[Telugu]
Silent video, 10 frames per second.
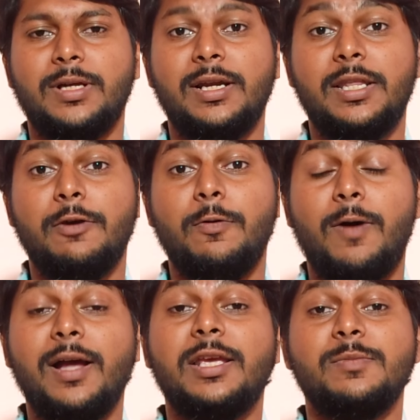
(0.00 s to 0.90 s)
కానీ దేవుని
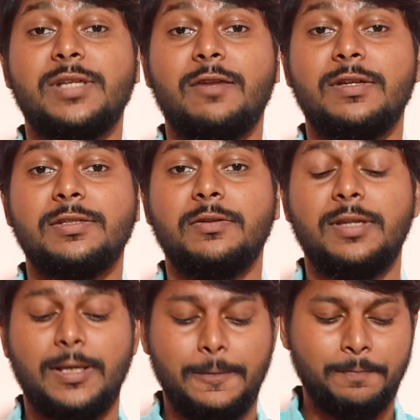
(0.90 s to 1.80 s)
వాక్యం సెలవిస్తుంది